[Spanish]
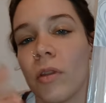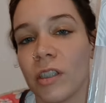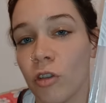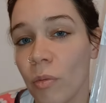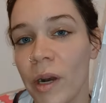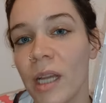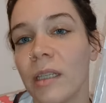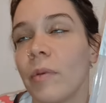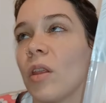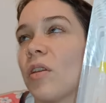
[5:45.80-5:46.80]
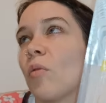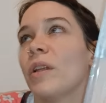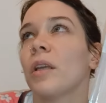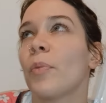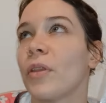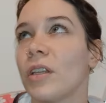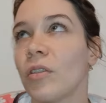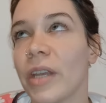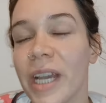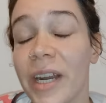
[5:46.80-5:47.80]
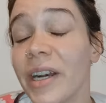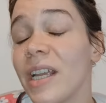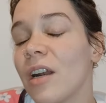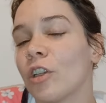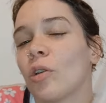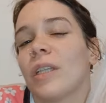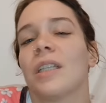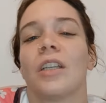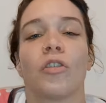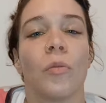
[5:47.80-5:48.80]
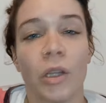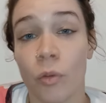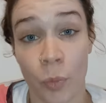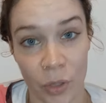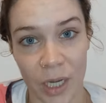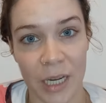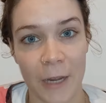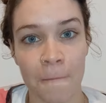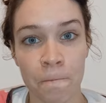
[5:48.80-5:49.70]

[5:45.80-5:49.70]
de sobra, te viene 50% de carne y el resto que te estás tomando es porquería.